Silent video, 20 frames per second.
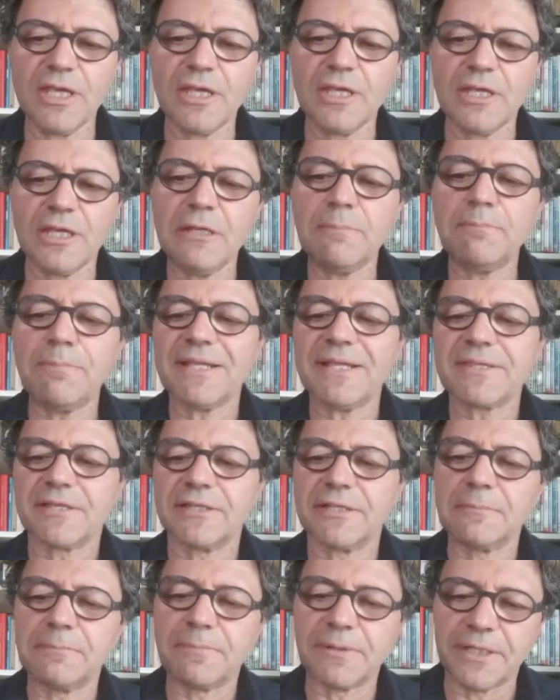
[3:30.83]
Il padre
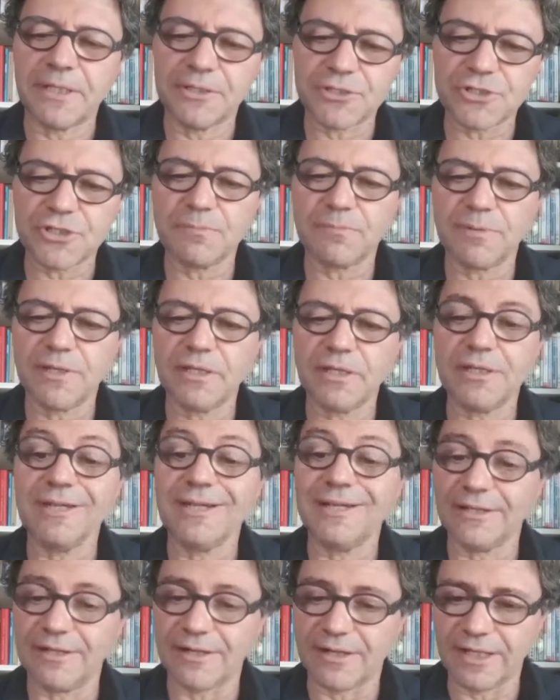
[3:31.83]
del principe,
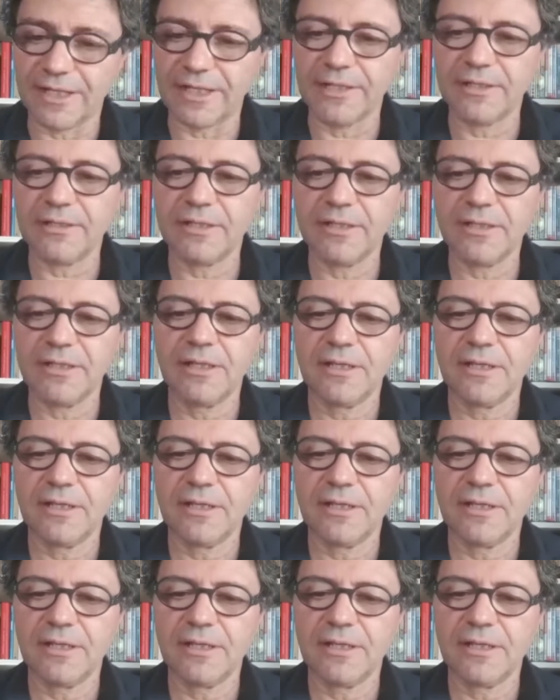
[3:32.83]
il re,